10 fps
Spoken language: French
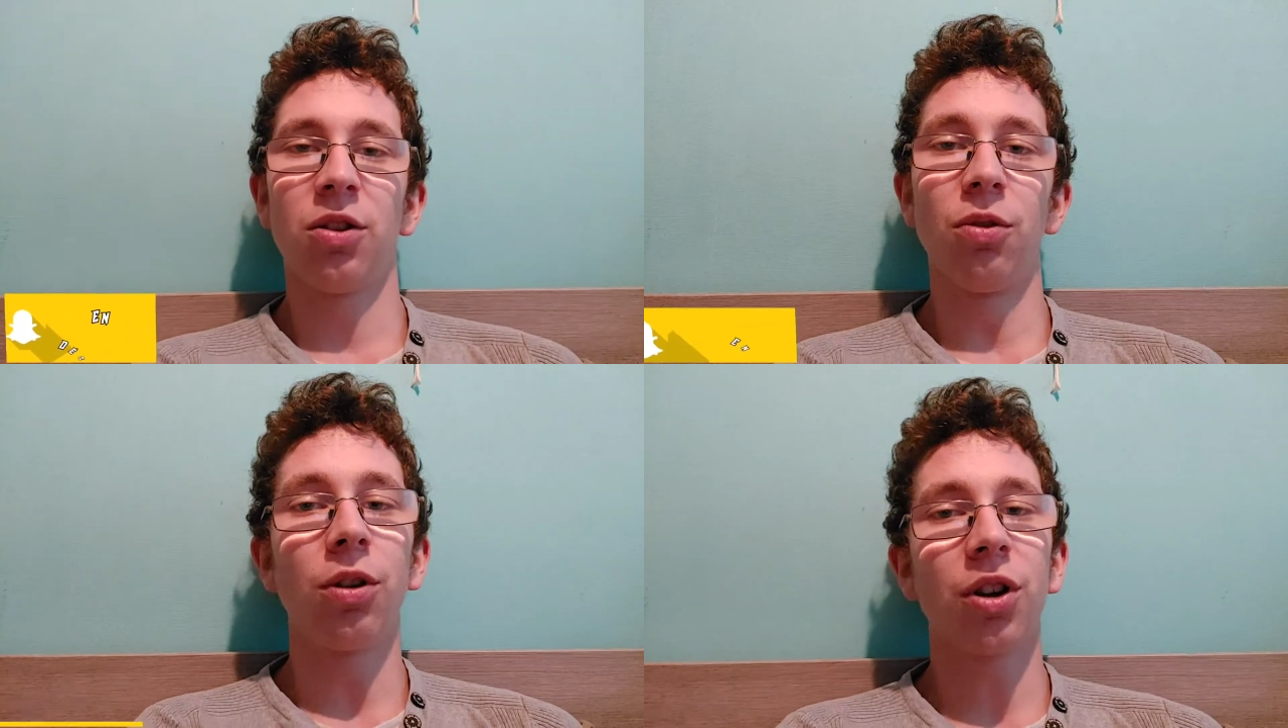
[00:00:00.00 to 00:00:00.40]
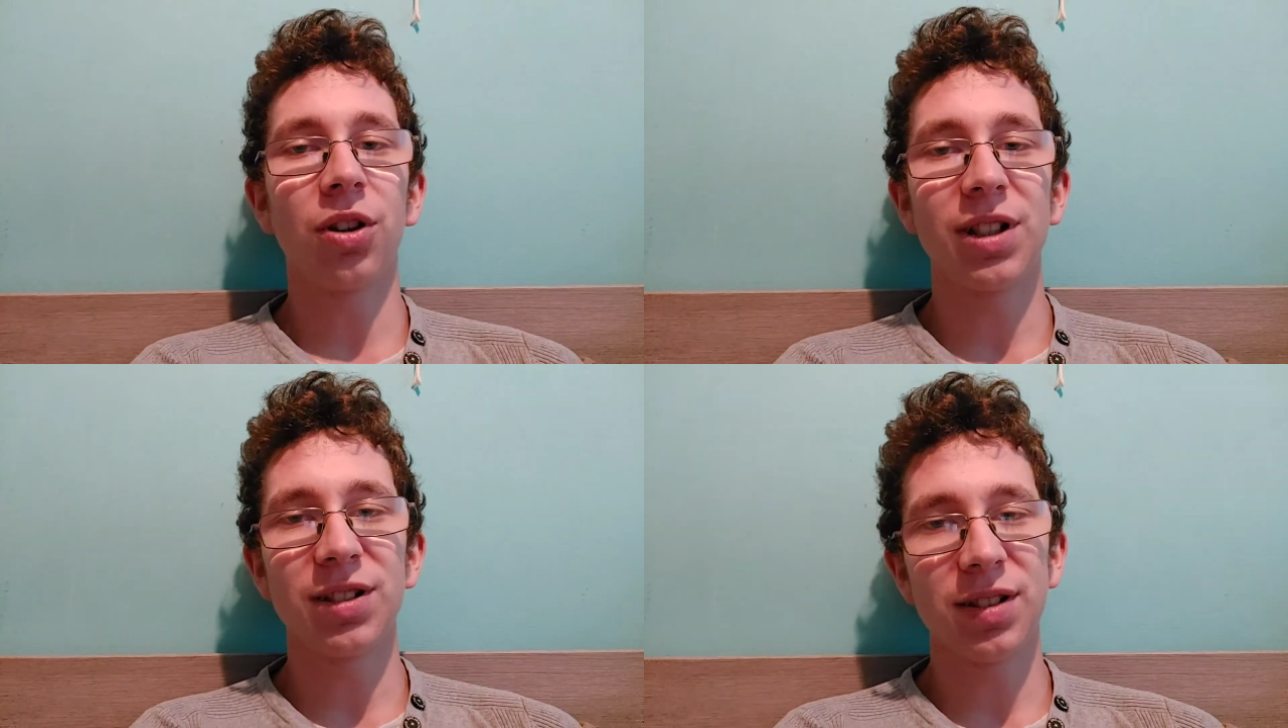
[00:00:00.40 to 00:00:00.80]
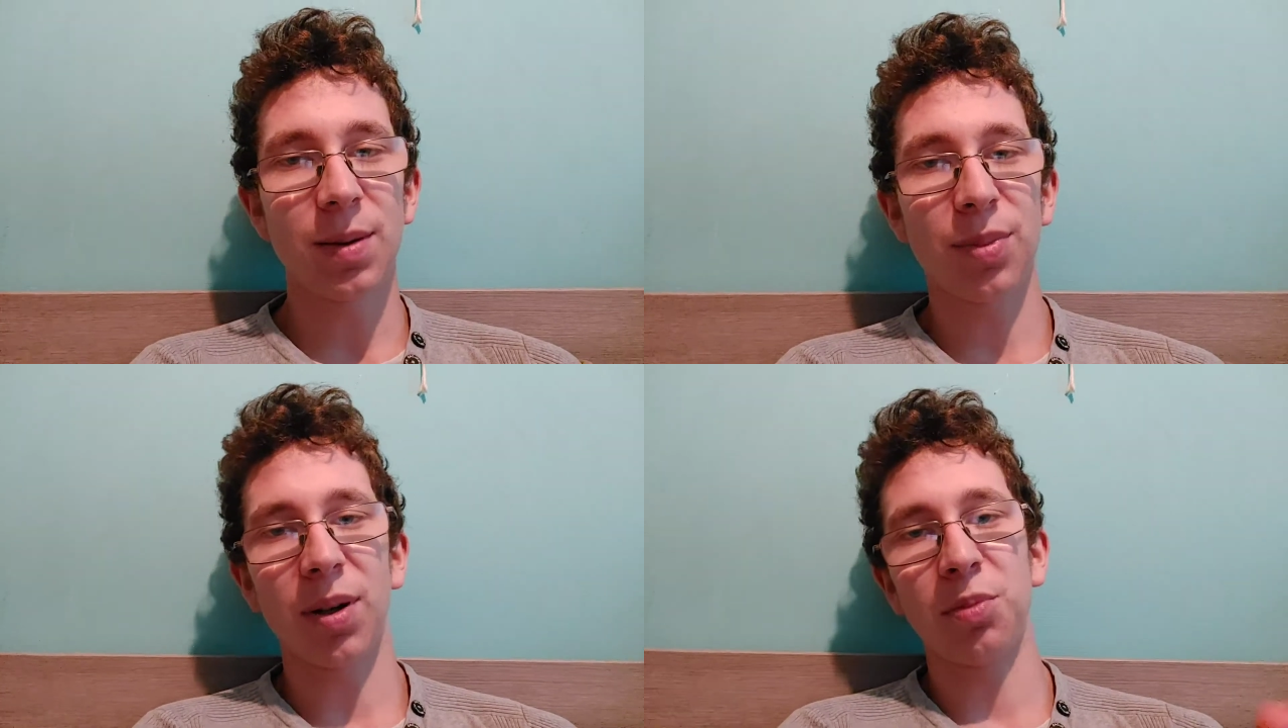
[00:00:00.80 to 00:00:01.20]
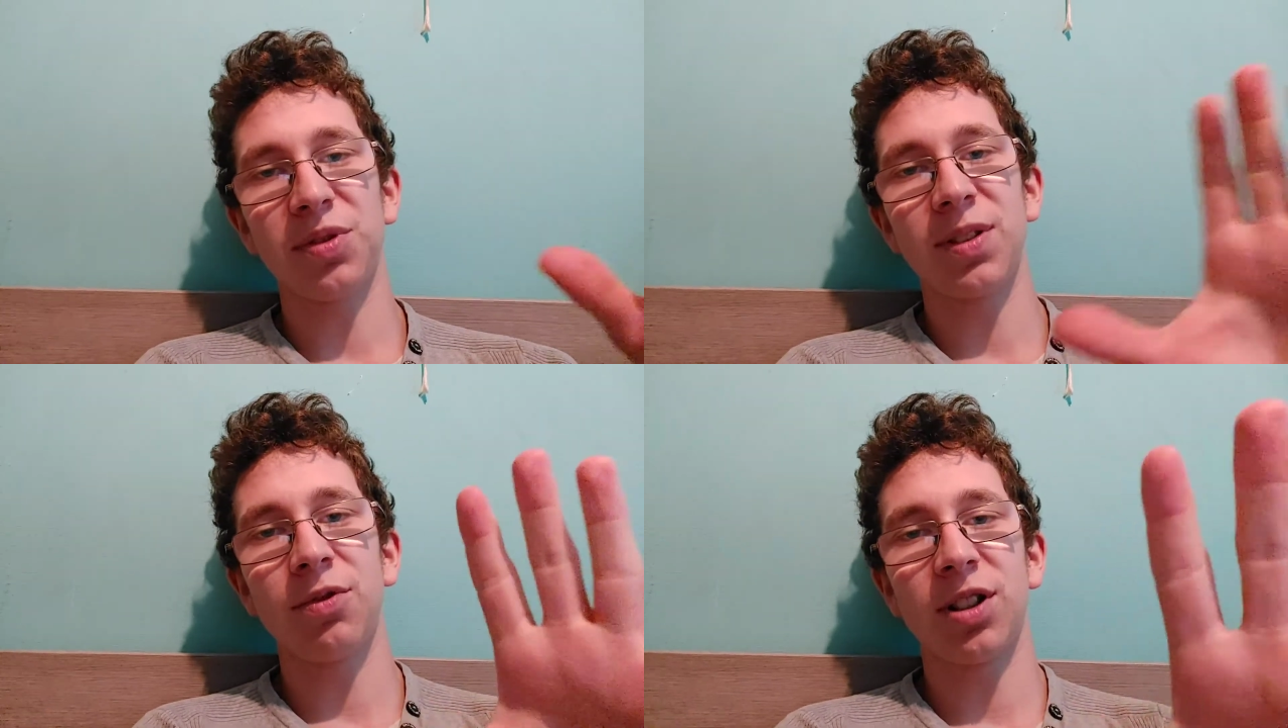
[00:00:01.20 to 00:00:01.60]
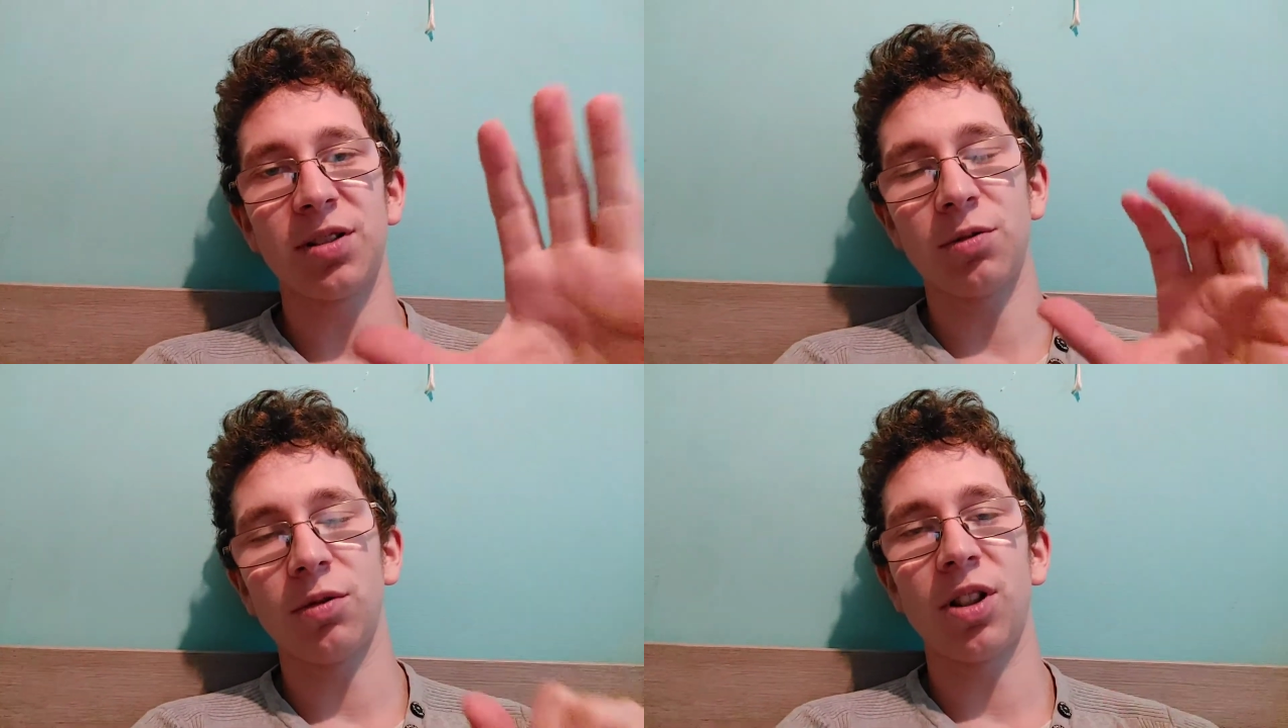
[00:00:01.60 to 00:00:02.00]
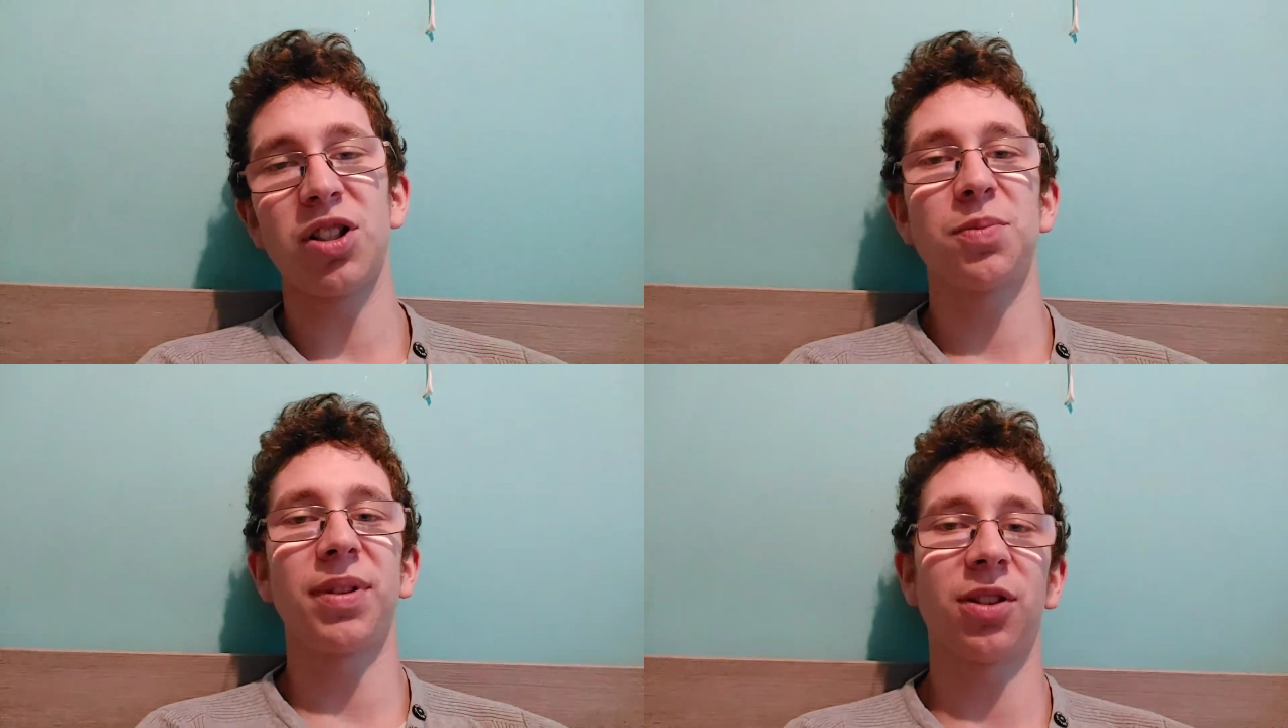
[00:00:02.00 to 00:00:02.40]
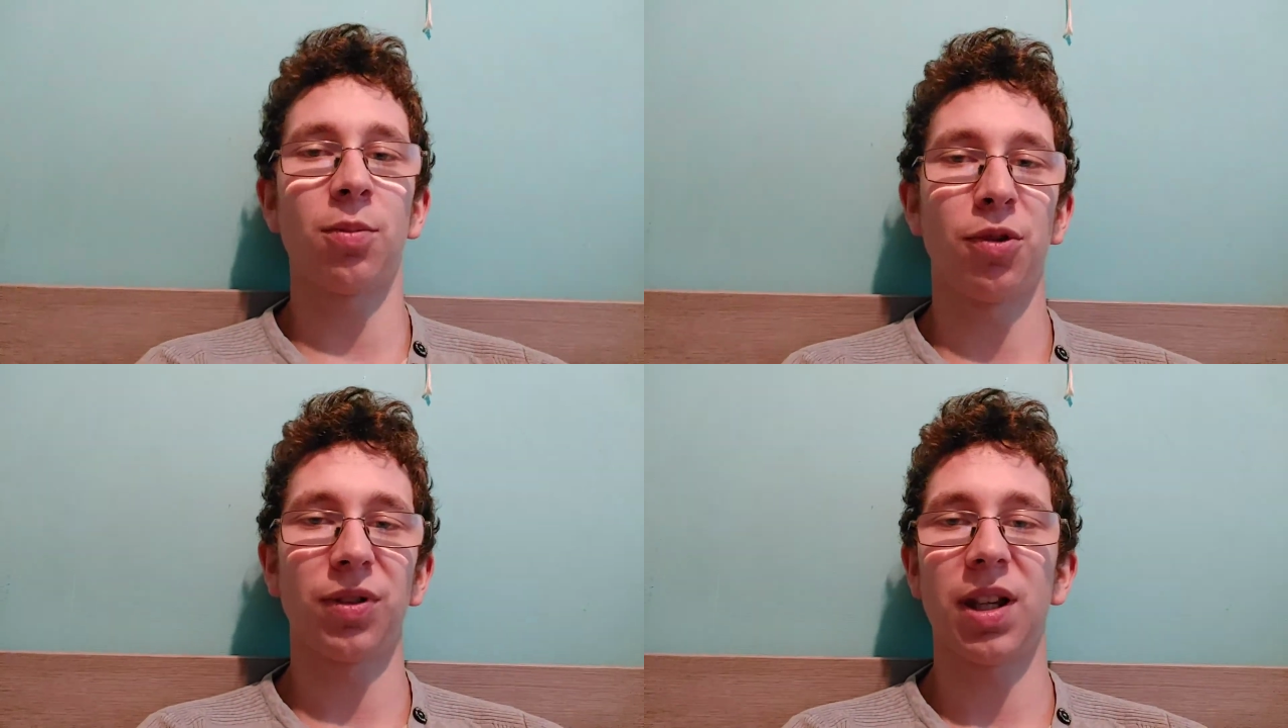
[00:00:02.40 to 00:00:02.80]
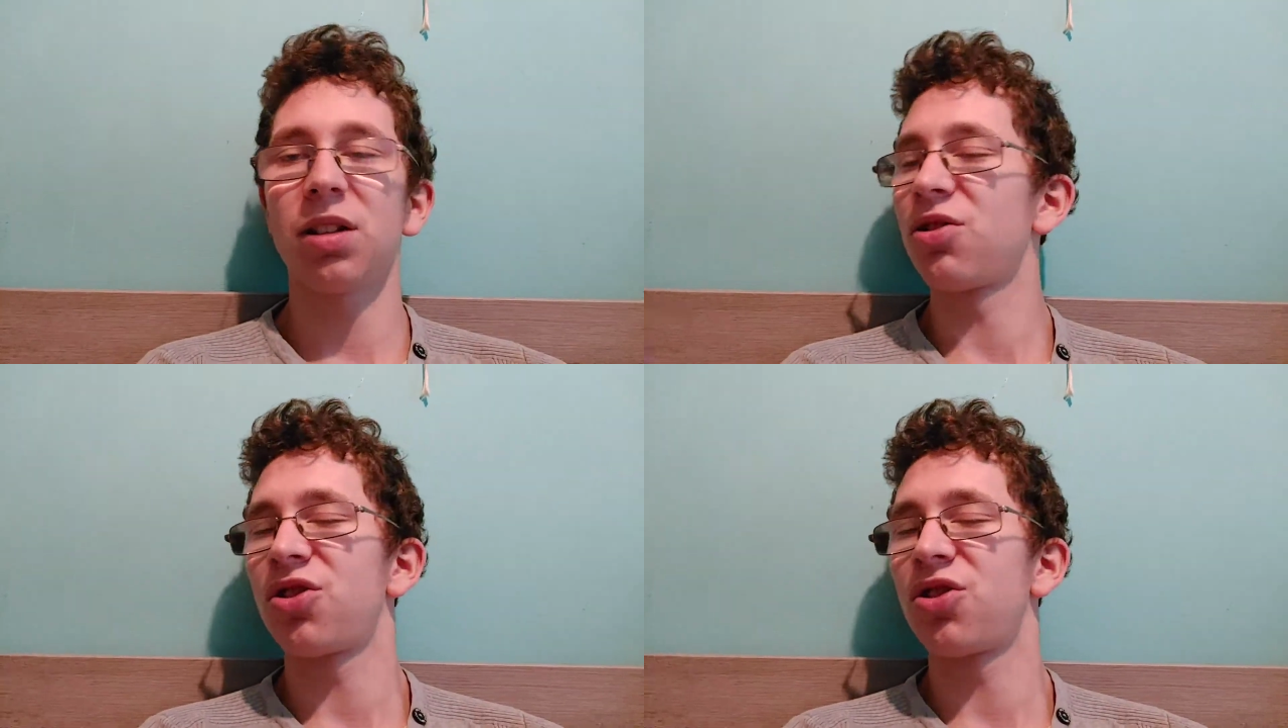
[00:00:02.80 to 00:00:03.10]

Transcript: Donc, n'hésitez pas à poser vos questions dans l'espace commentaire,